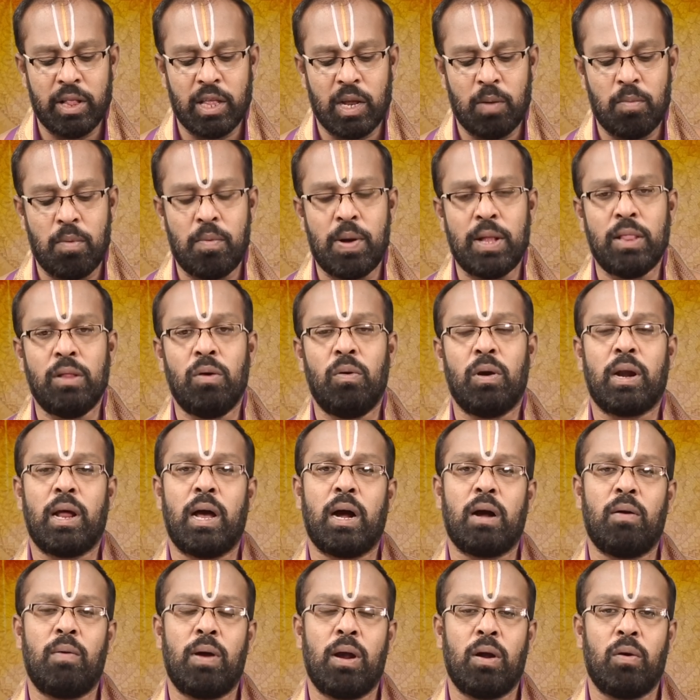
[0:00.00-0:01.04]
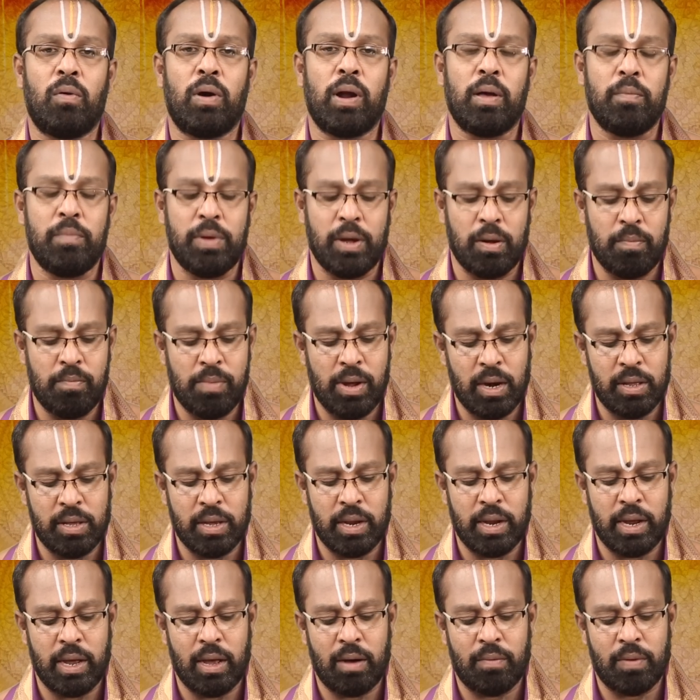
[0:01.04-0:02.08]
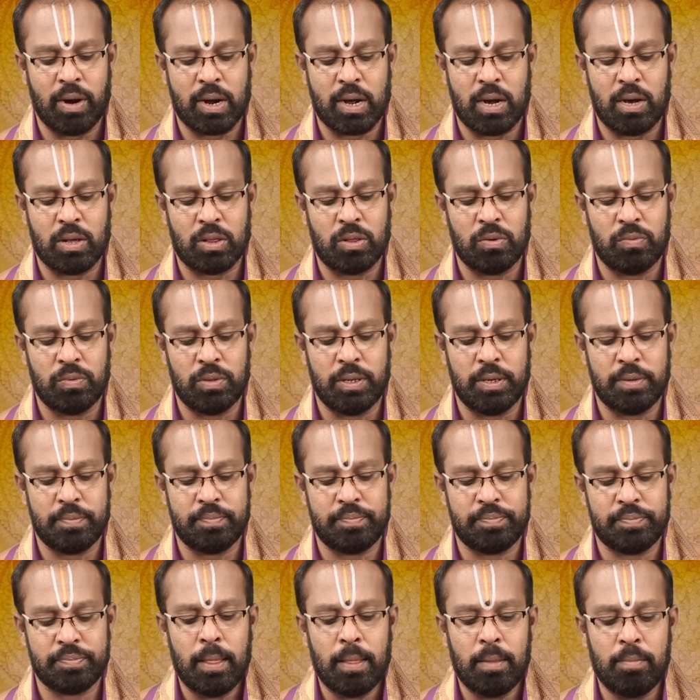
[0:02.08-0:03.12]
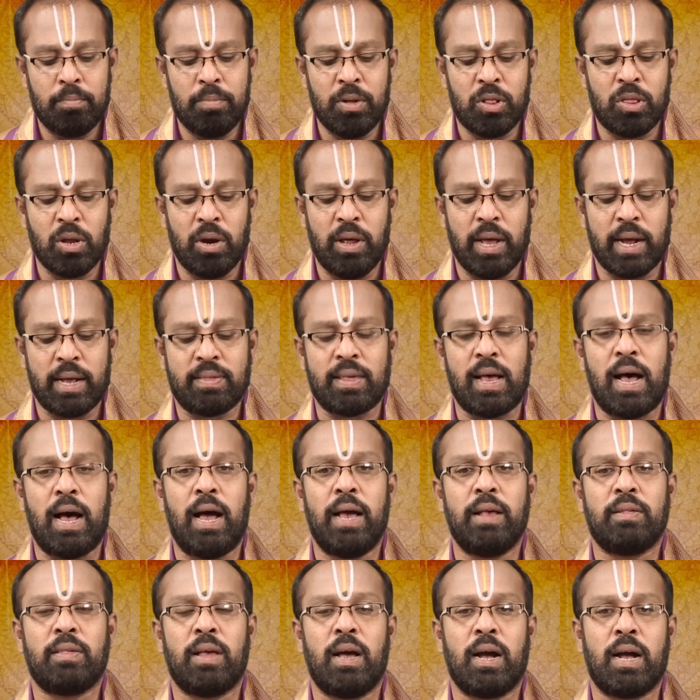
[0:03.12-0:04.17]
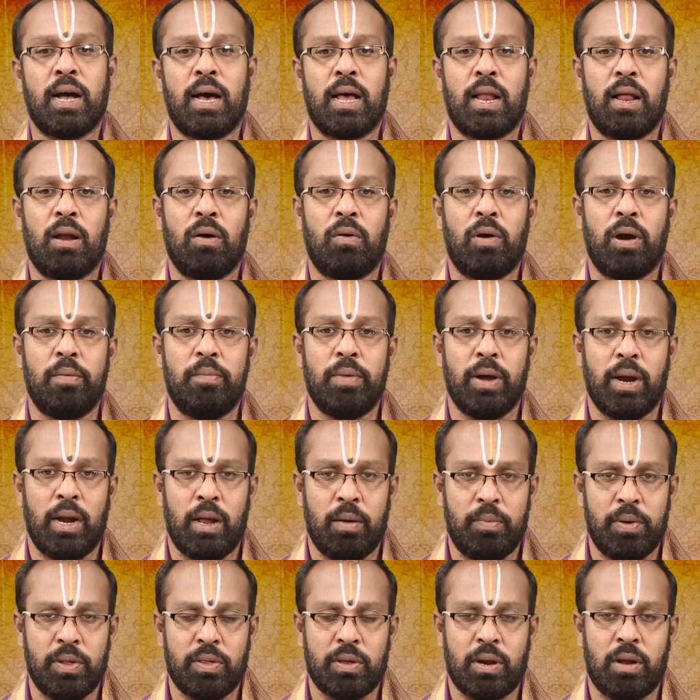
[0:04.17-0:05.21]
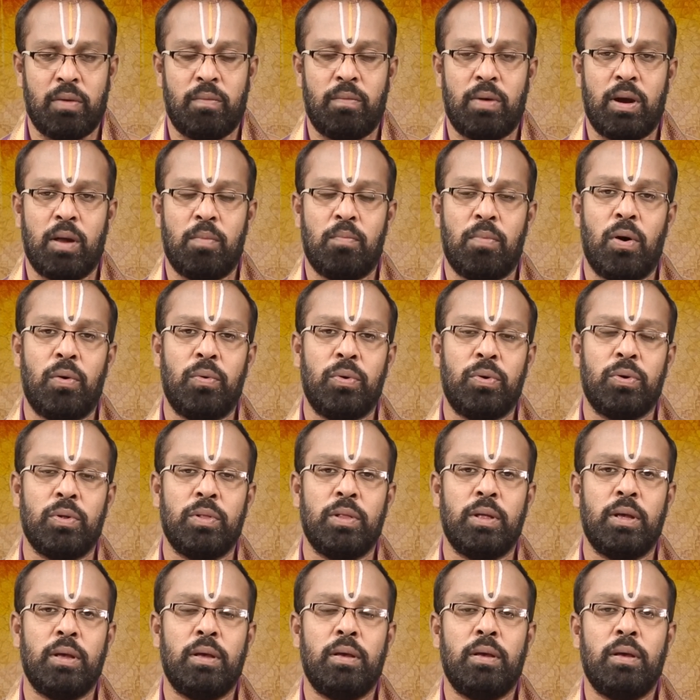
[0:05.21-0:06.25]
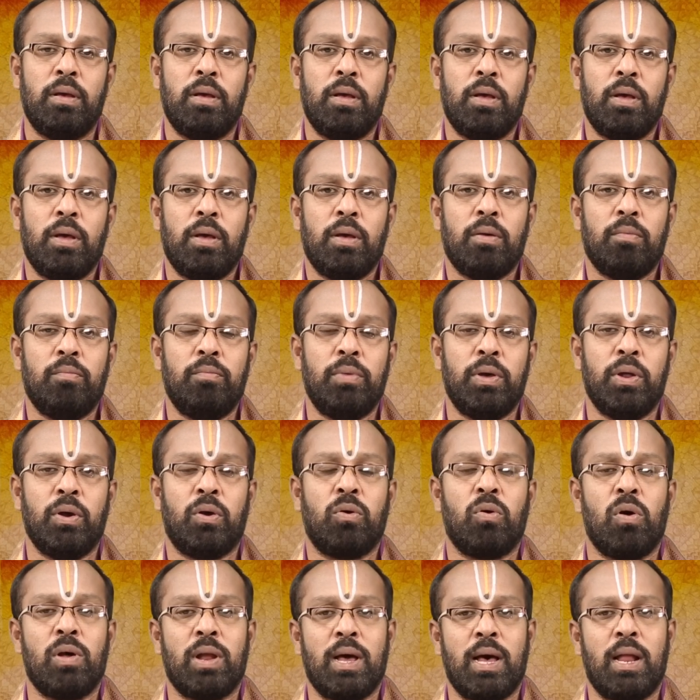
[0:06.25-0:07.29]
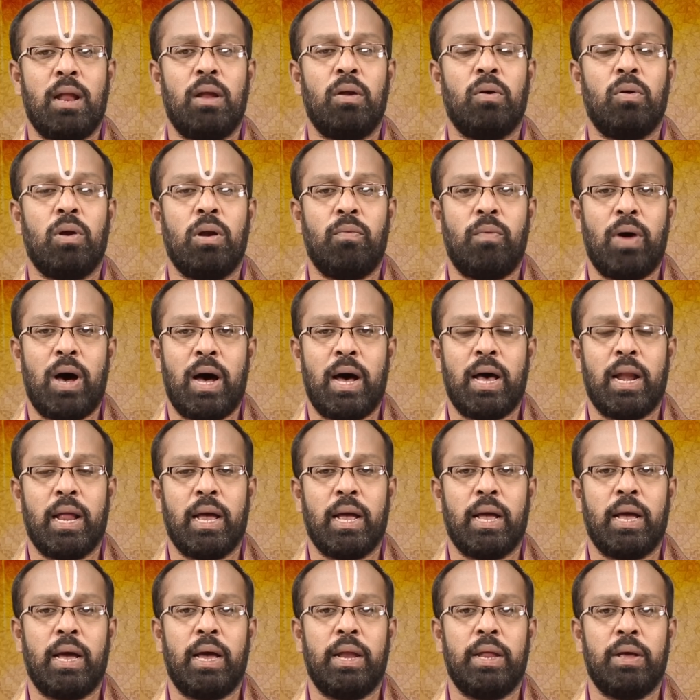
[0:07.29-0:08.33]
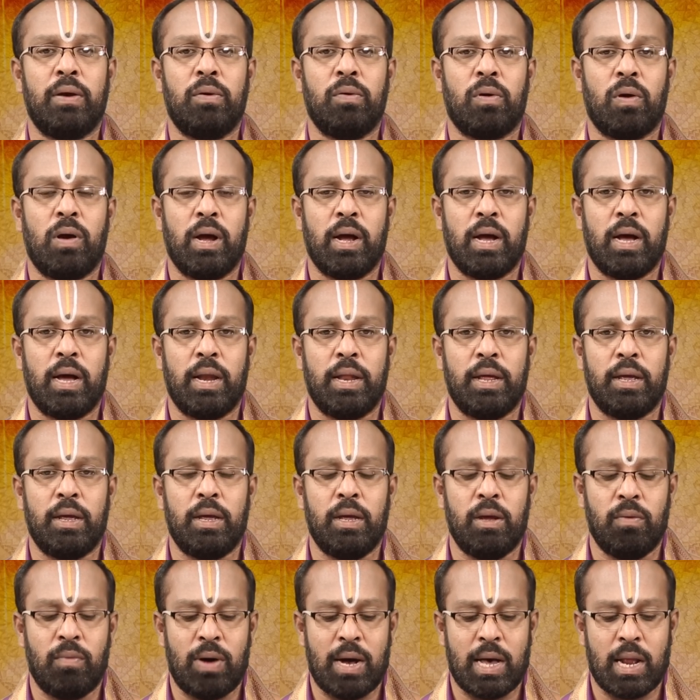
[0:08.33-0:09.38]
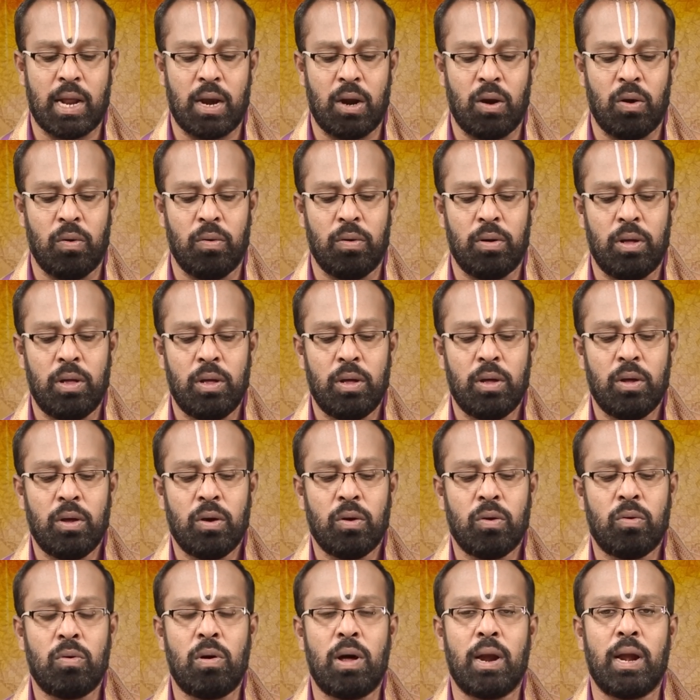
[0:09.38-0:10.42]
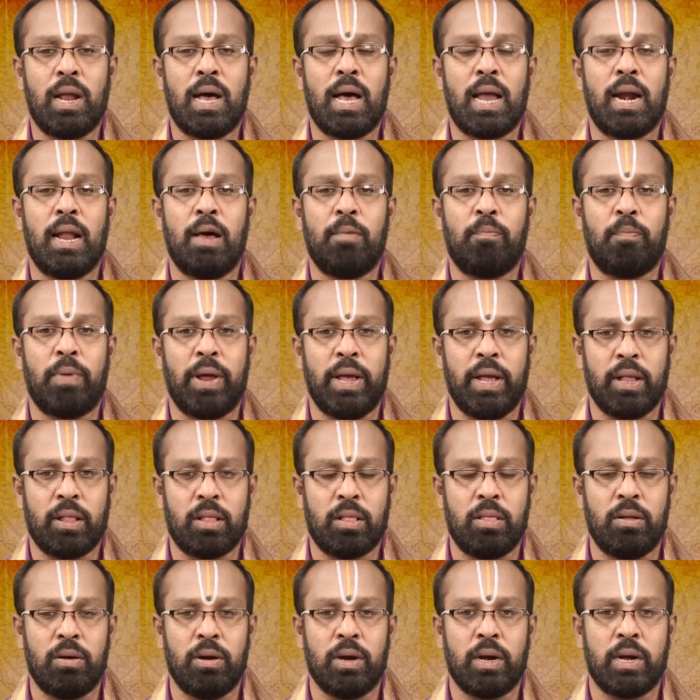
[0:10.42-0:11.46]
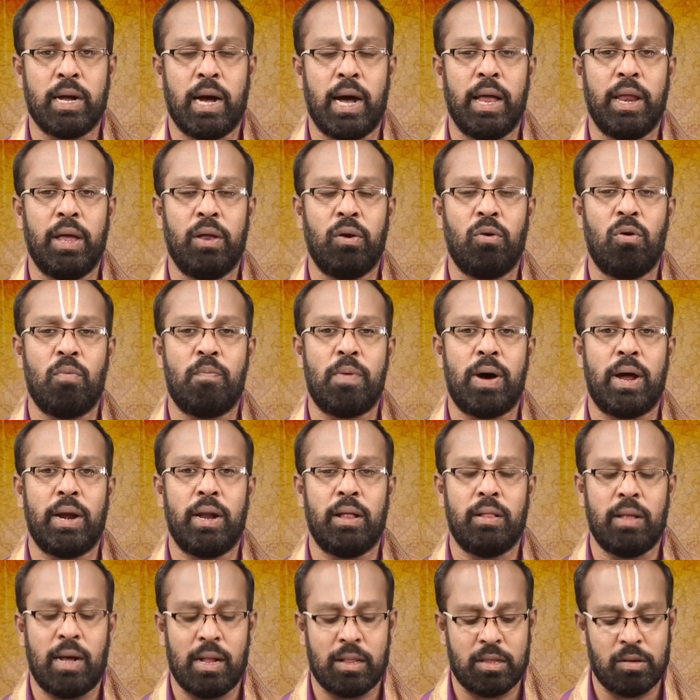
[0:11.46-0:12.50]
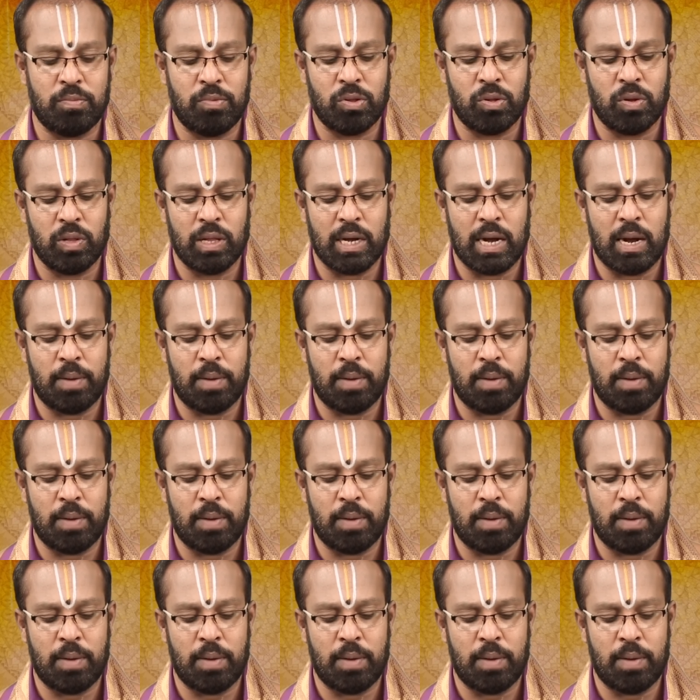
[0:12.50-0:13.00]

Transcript: తరపు బంధువులు రాక వల్ల కూడా మీకు మేలు జరిగే అవకాశం ఉంది మిత్రుల యొక్క సహాయ సహకారాలు కూడా మీకు లభించడం వల్ల బాగుంటుంది మీరు కొనాలనుకున్న వాహనం కానీ గృహం కానీ ఈ వారంలో కొనాలన్న ప్రయత్నం కార్యరూపాన్ని దాల్చబోతోంది